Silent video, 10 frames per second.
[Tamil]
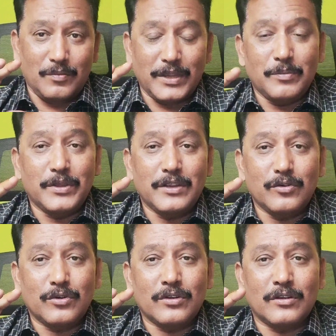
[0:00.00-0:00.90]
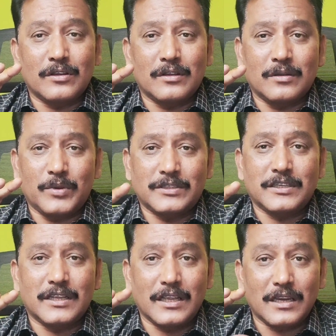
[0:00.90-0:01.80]
மிகப்பெரிய ஒரு
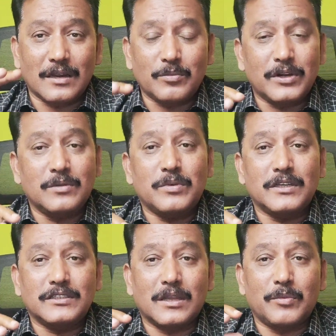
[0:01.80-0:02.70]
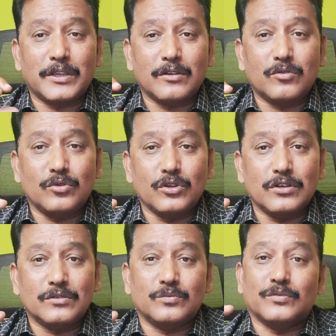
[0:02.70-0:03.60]
பிரச்சனையை எடப்பாடி பழனிசாமிக்கு
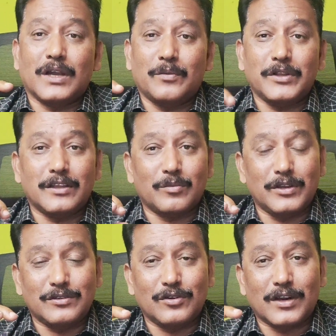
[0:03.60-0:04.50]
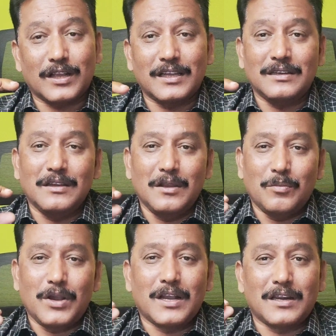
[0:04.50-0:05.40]
கொடுக்கும் அப்படிங்கிற மாதிரி சொல்கிறாங்க
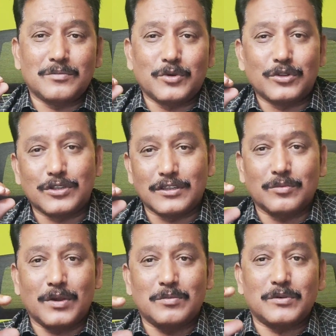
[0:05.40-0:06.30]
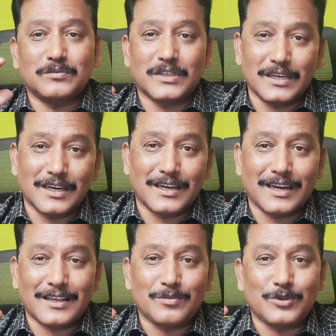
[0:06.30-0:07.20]
பார்க்கலாம் பொறுத்திருந்து பார்ப்போம் என்ன
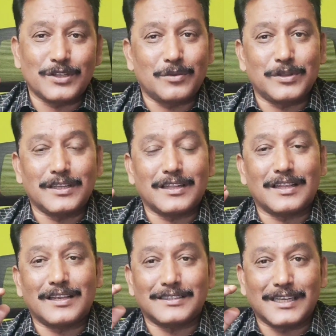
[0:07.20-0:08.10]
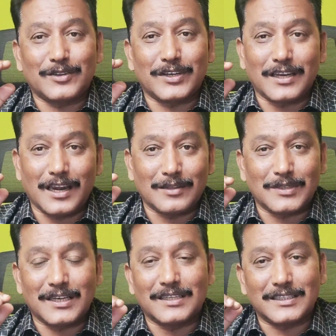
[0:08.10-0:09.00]
நடக்க போகுது அப்படிங்கிறத ஜனவரி நாலாம்
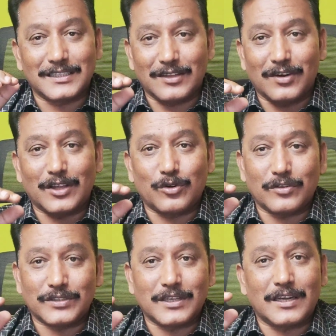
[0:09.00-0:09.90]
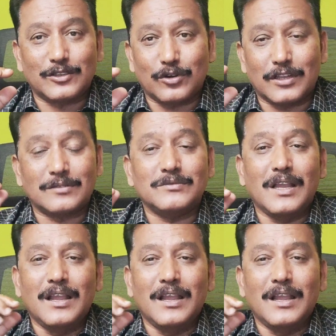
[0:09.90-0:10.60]
தேதியிலேருந்து இந்த வழக்கோட விசாரணை தொடரும்